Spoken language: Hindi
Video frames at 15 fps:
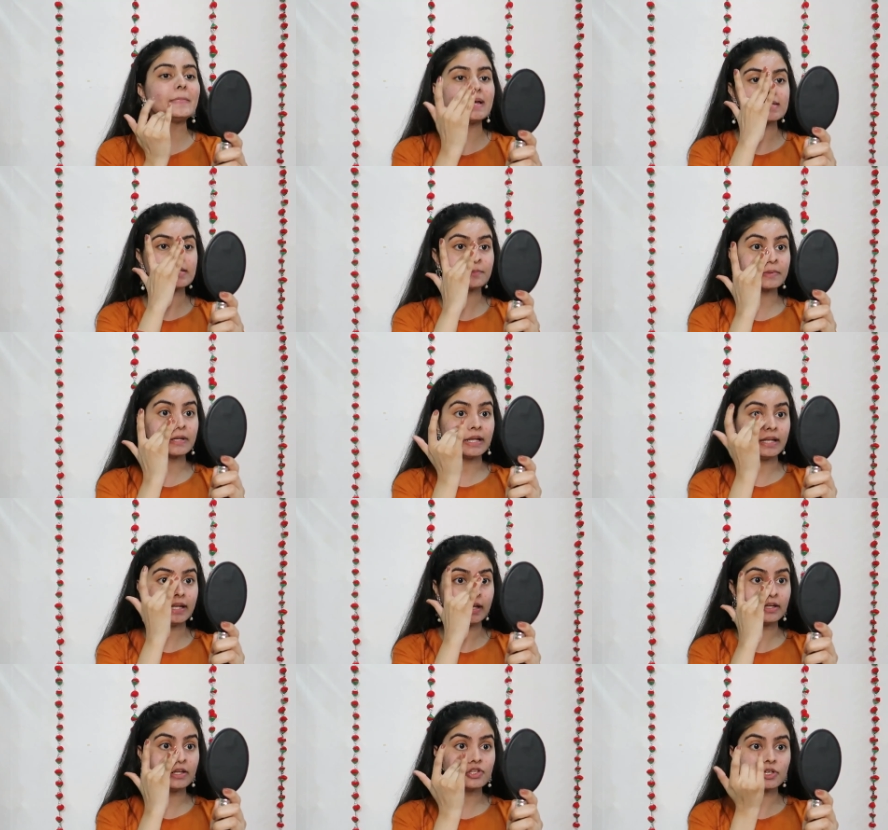मैं सबके
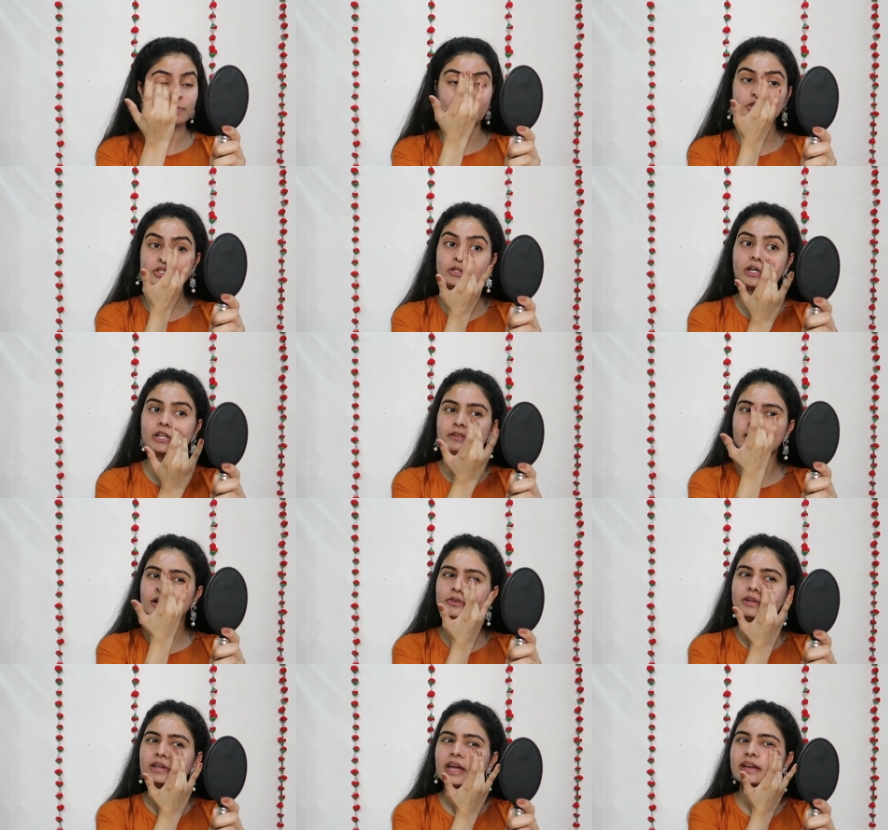लिंक नीचे मेंशन करने
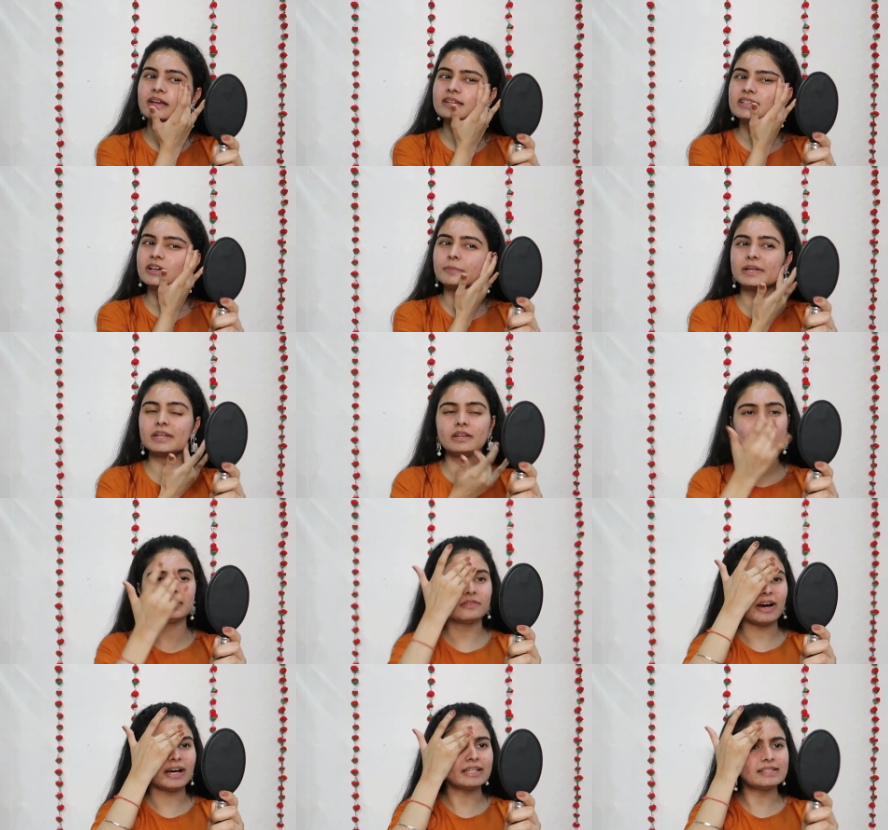वाली हूँ ना आई गेस अभी
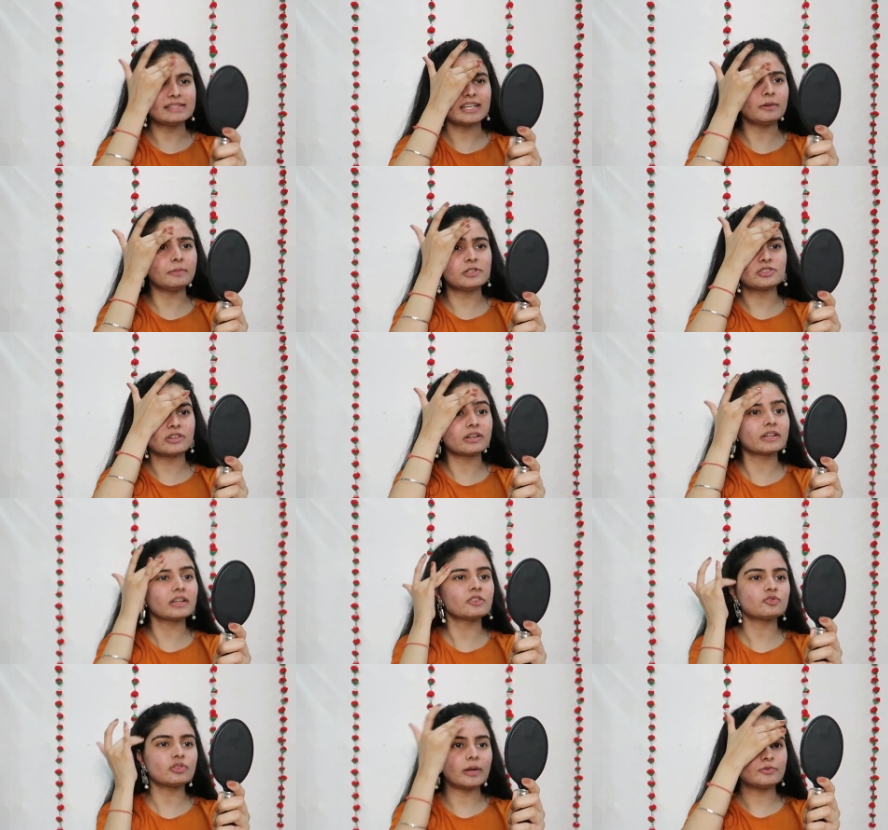दिवाली सेल भी चल
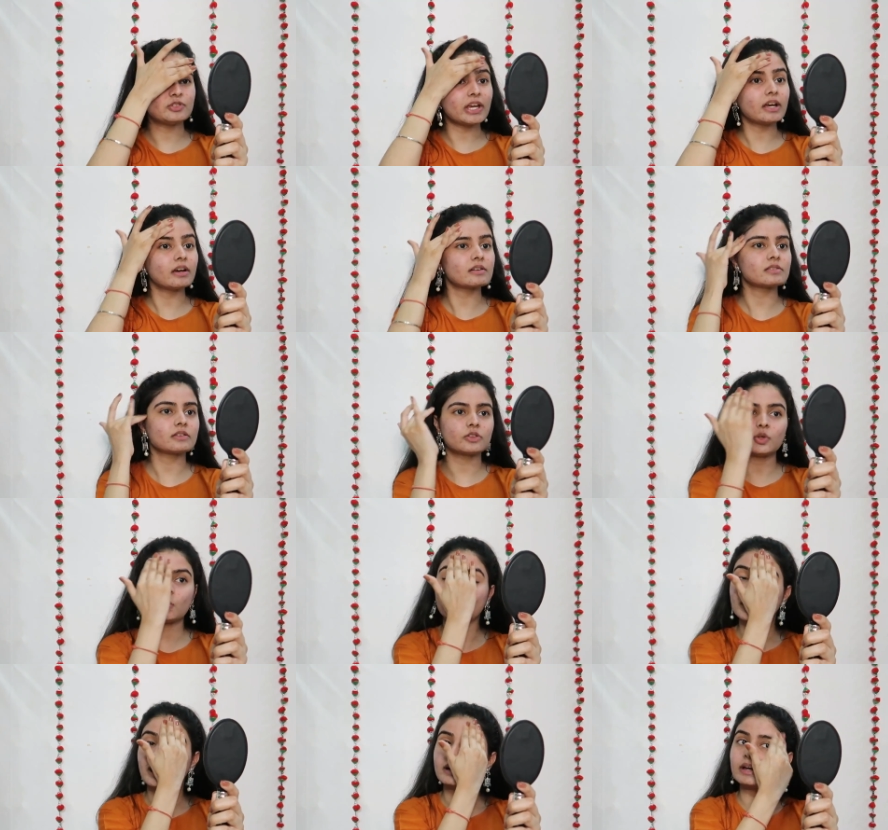रही है सो आप चेक कर
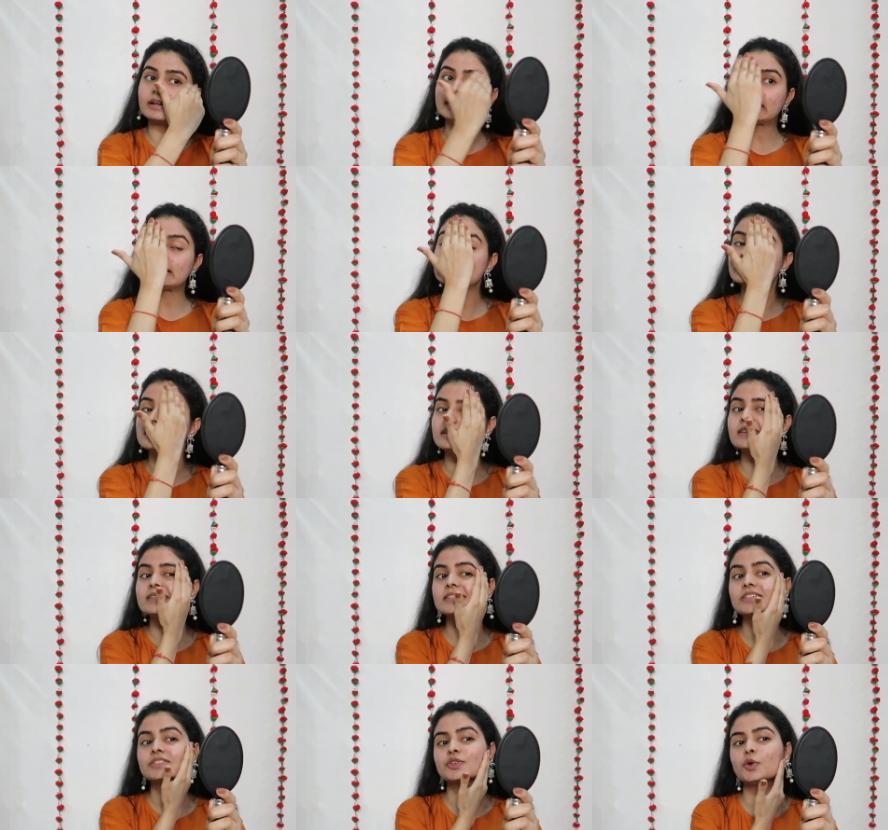सकते हो क्या क्या डील्स
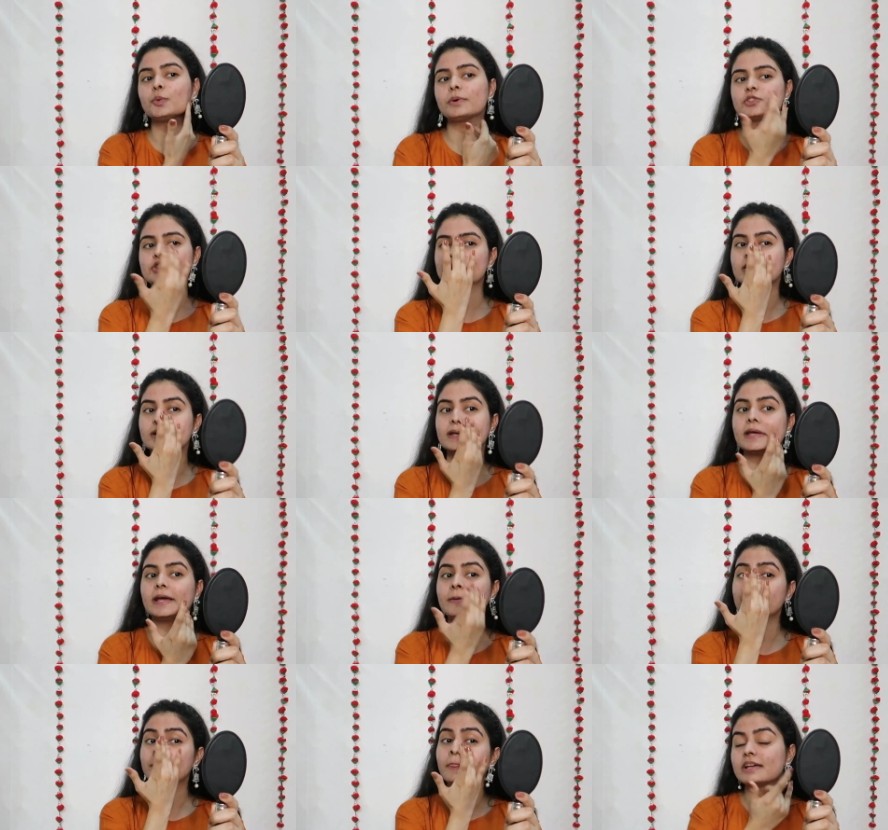किस किस के ऊपर चल रही
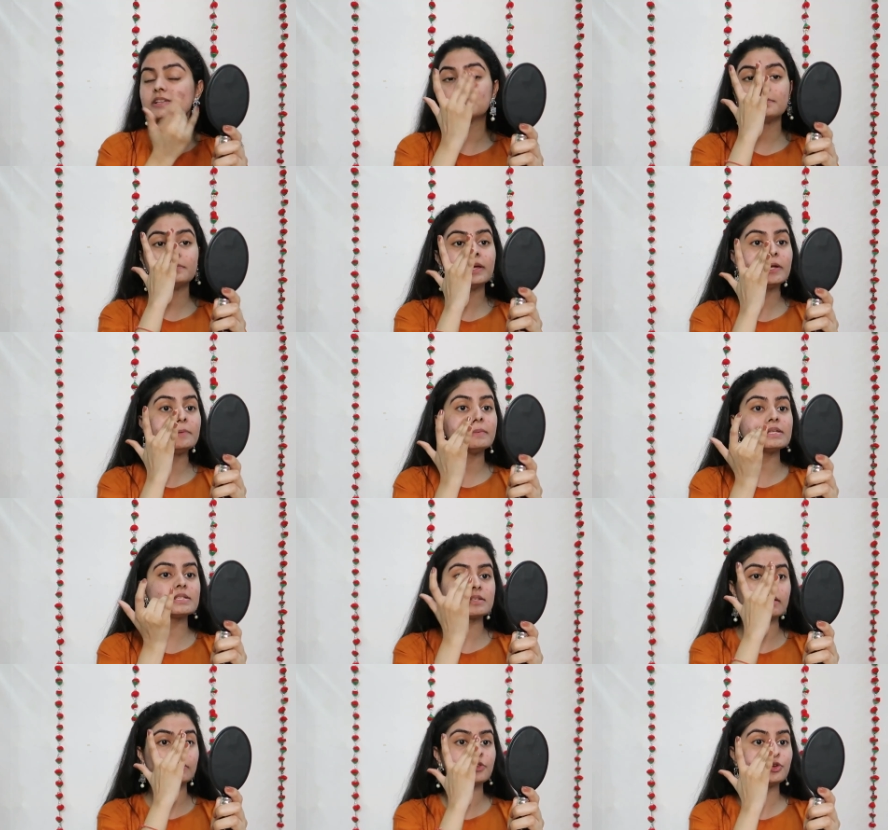है इट हैज मेड माई
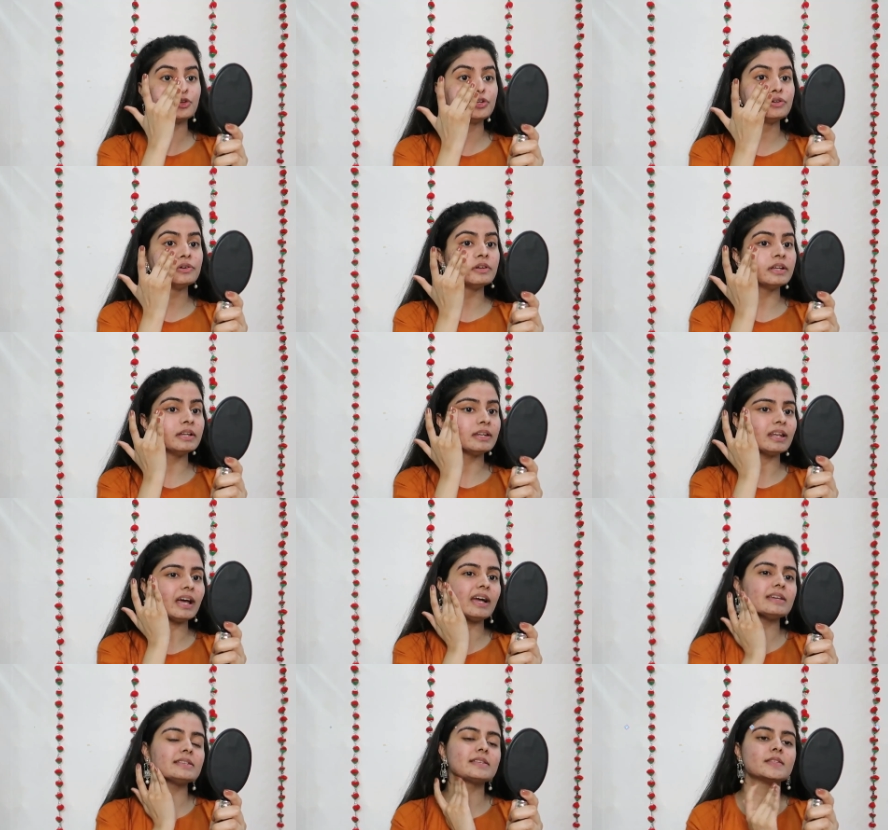स्किन रियली
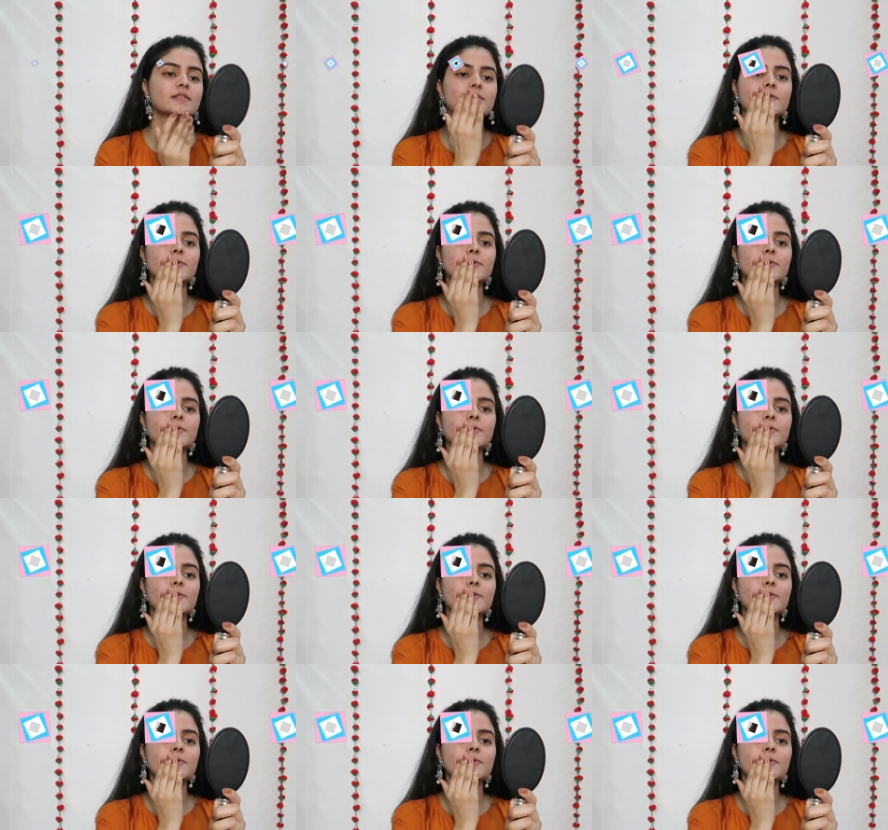नाइस एंड